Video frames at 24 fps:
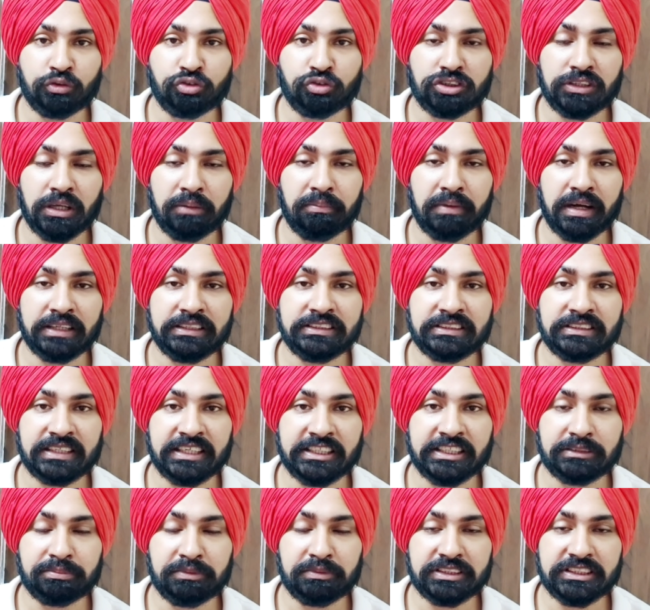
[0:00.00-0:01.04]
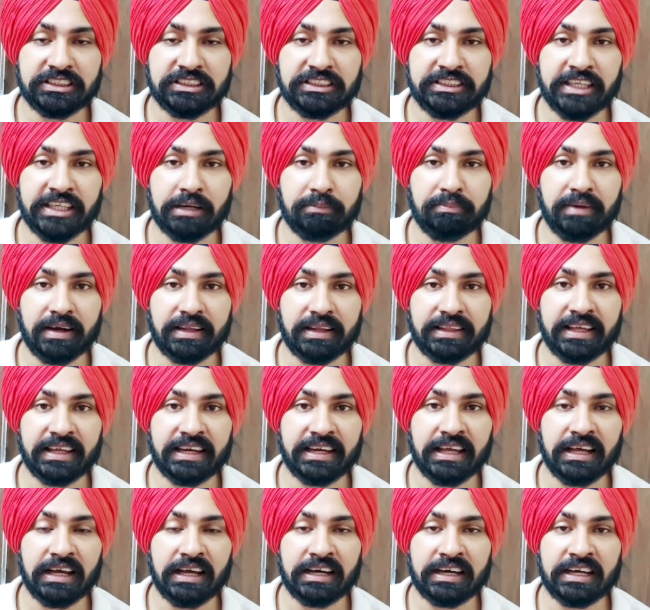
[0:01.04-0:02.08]
उसके बाद क्रिसमस की स्टेटमेंट दे
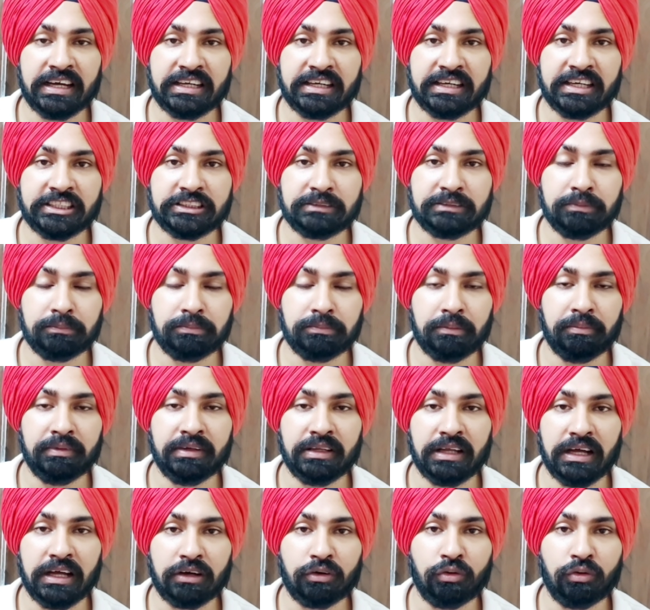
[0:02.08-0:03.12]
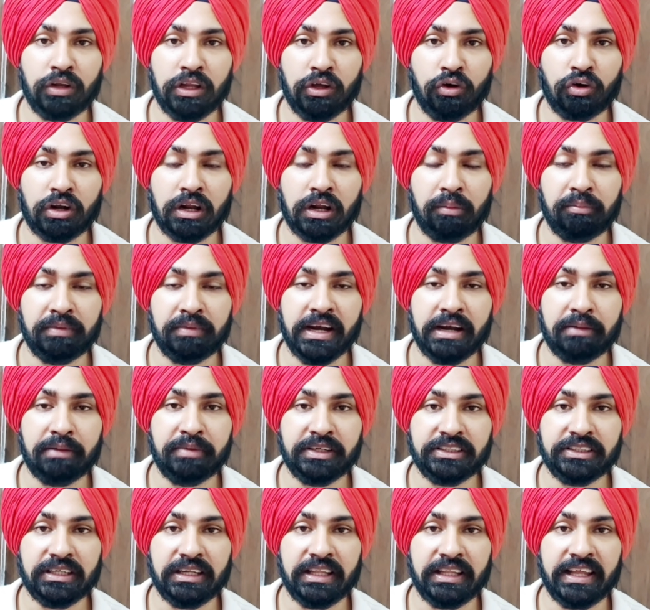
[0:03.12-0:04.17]
रहे हैं अगर क्रिसमस भी ना खोले और हमने
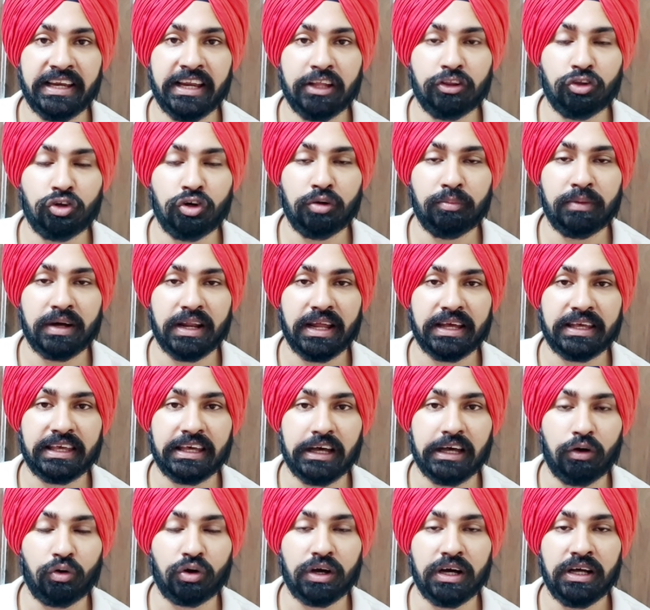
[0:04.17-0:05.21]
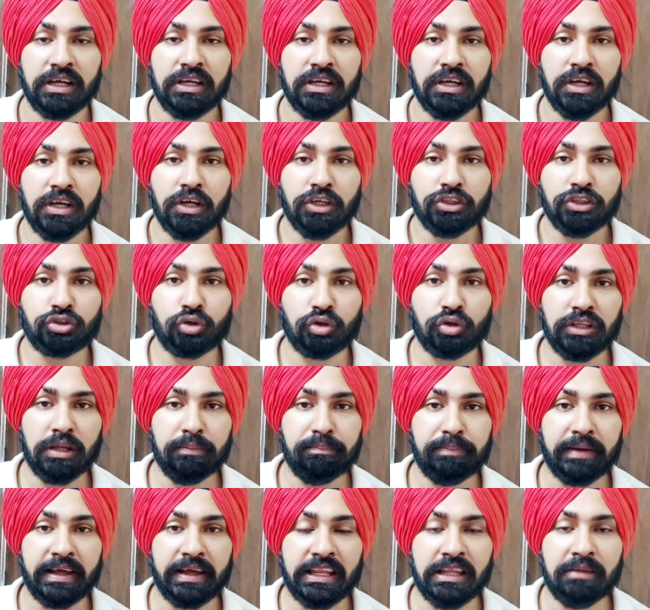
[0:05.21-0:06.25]
एडमिशन ले लिया तो हमारा क्या होगा सऊदी
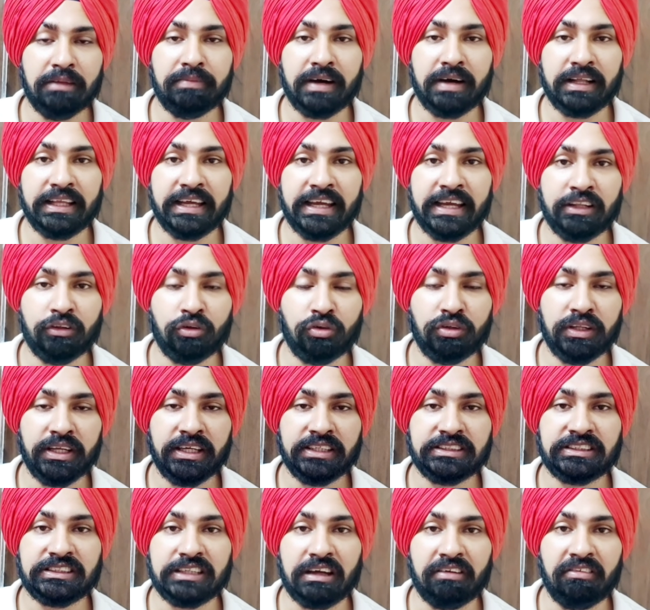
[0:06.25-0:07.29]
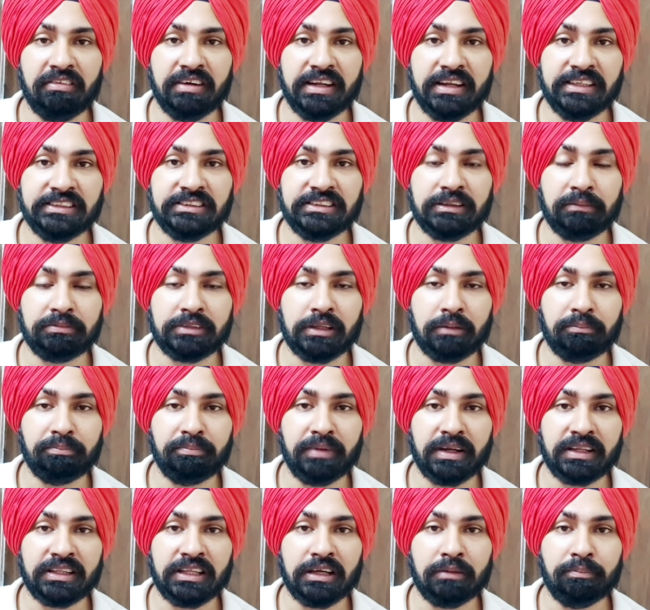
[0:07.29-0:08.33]
पहली बात इन्होंने 17
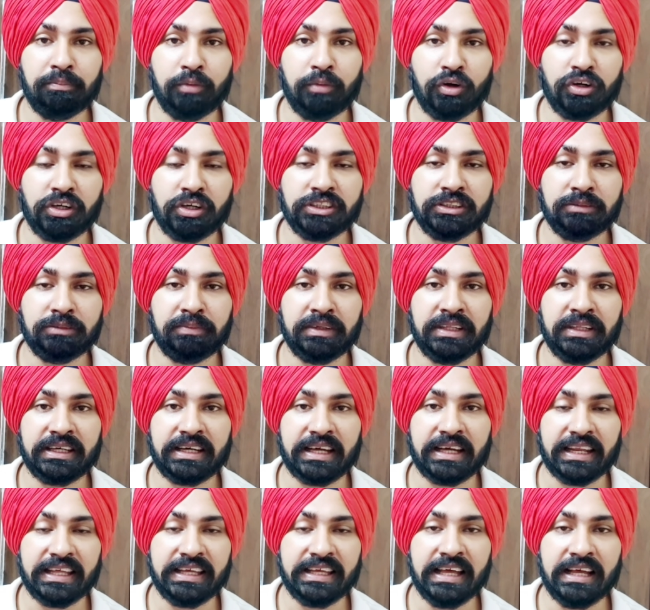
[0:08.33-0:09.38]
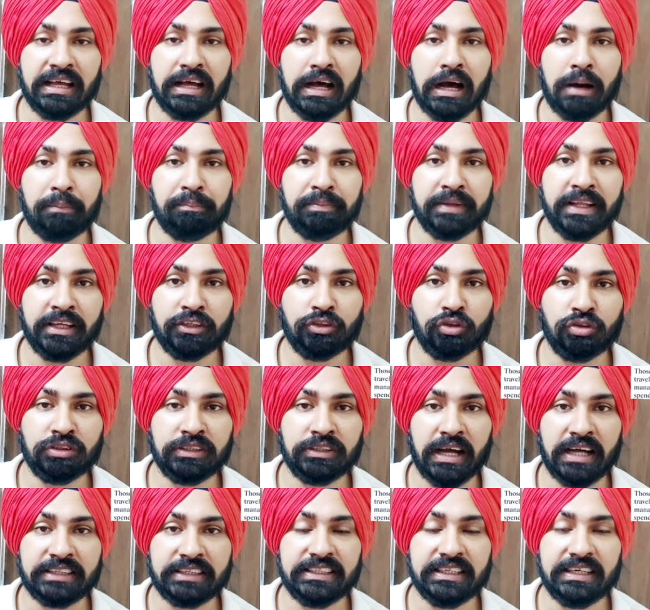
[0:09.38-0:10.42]
सितंबर तक बॉर्डर्स बंद करे हैं अपने जो
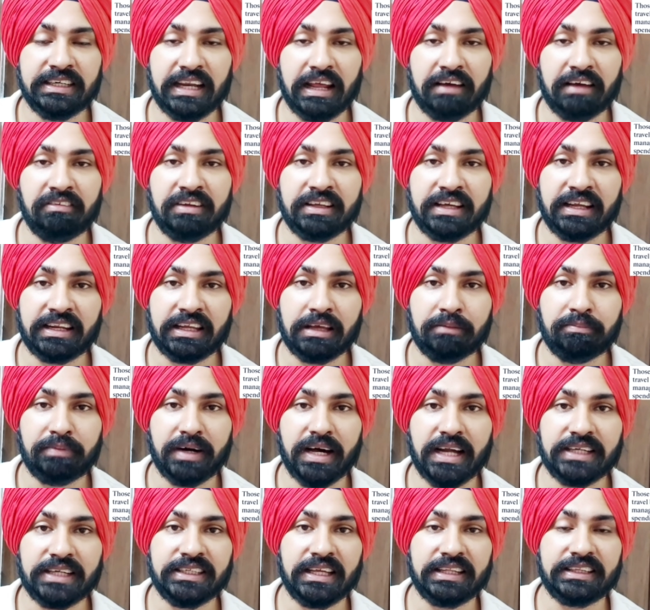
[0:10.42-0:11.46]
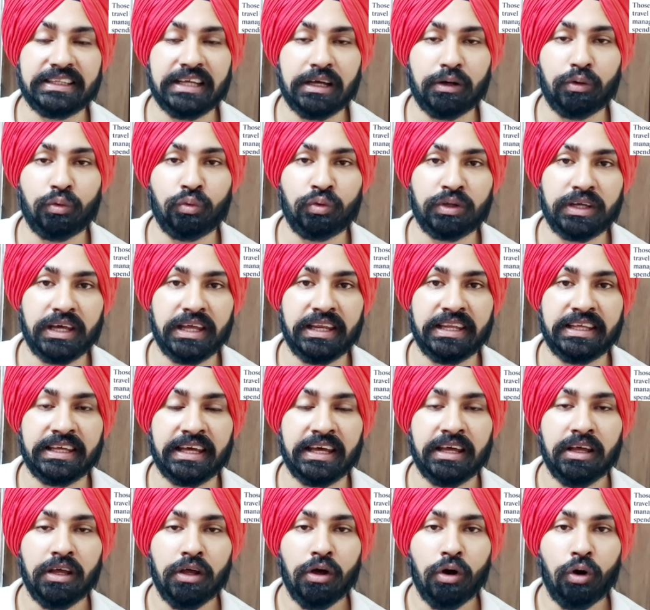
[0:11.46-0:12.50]
यहाँ से ट्रैवल करके बाहर जाते हैं उनके
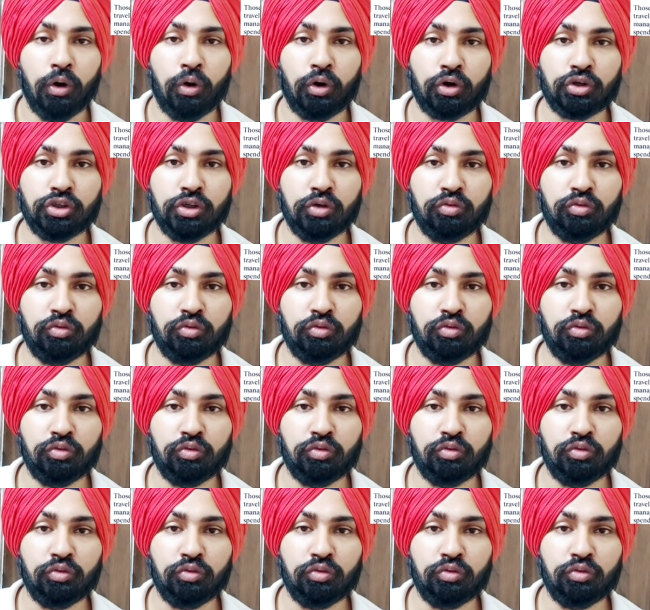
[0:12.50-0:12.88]
लिए और जो